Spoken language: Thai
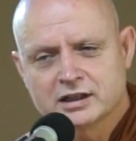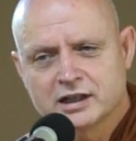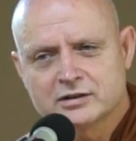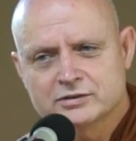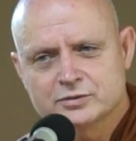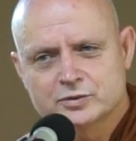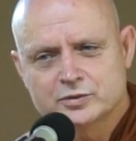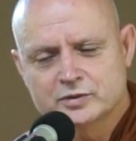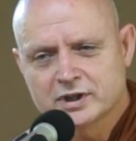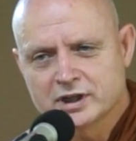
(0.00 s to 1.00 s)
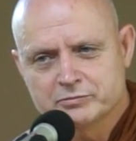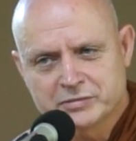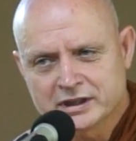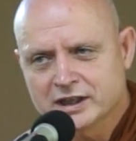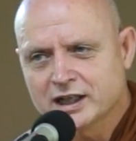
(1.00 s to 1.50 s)
แล้วดูไอ้
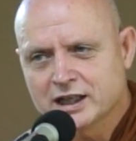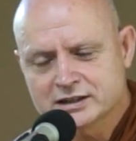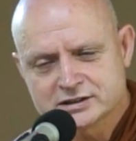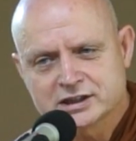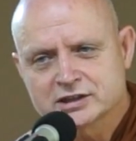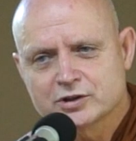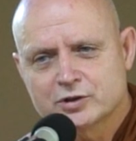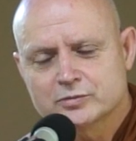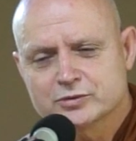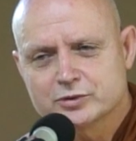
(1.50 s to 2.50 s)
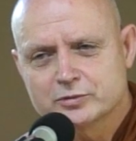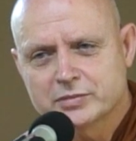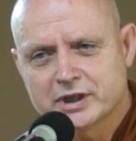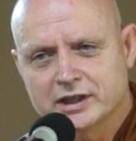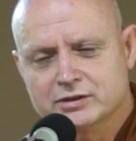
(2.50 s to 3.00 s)
ปัญหาสังคมทั่ว
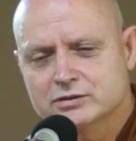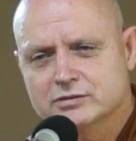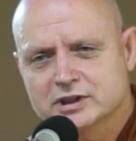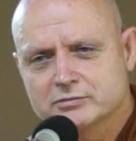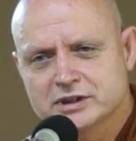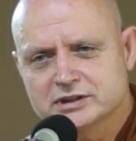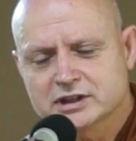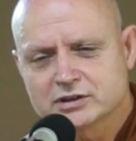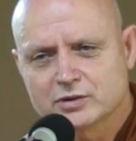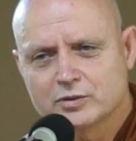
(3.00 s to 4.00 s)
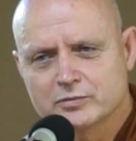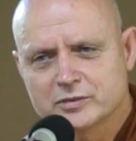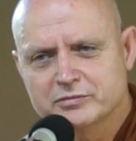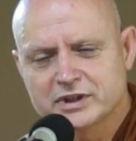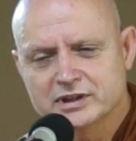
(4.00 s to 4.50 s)
ไปโอ้ทำไมสังคม
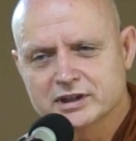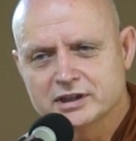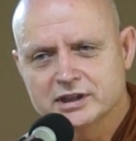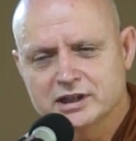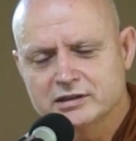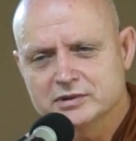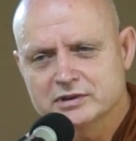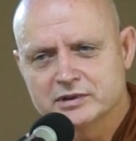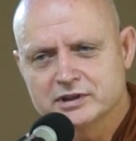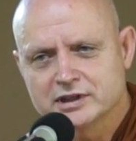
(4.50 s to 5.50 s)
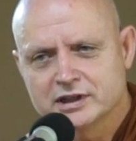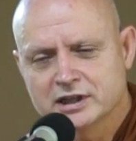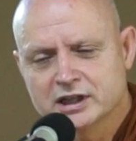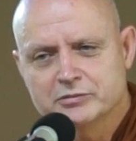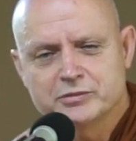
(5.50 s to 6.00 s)
มันเป็นอย่างนี้มันด้วยอย่างนี้
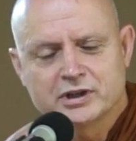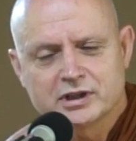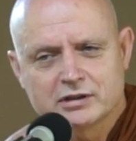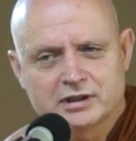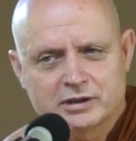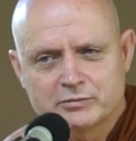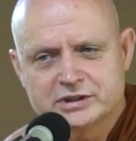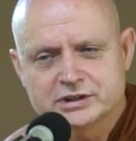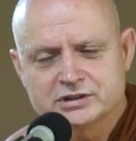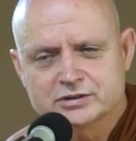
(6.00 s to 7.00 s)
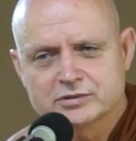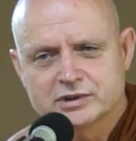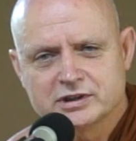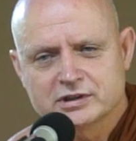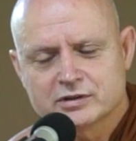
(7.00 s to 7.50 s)
เหมือนกับเราไม่ใช่ส่วน
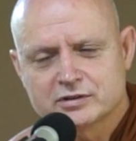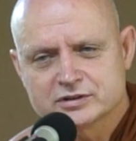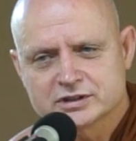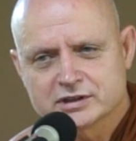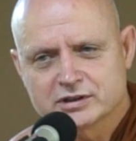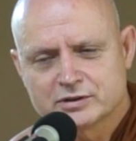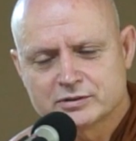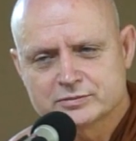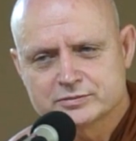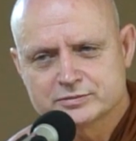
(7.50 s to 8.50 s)
หนึ่งของสังคม